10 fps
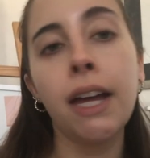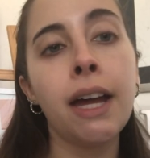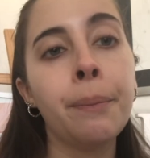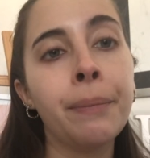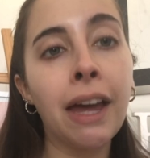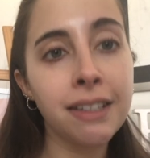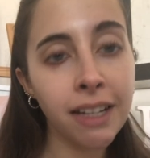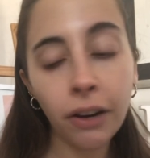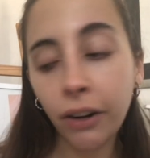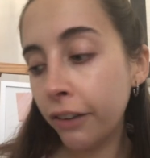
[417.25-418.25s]
Eh, así
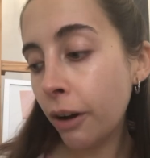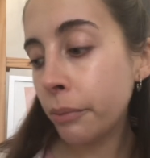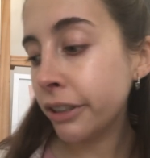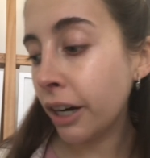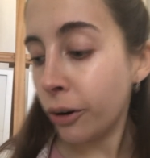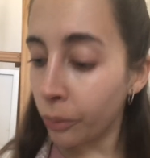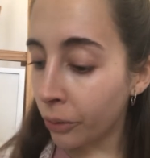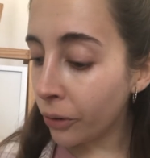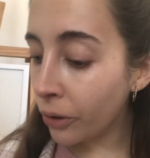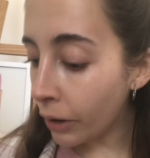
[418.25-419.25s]
que ahora les voy a mostrar
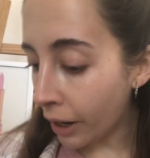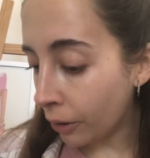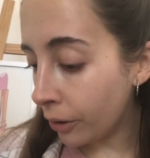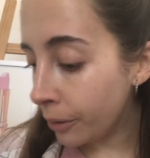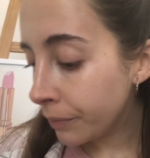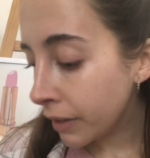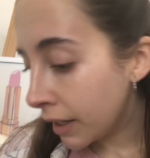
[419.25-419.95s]
cómo lo hago.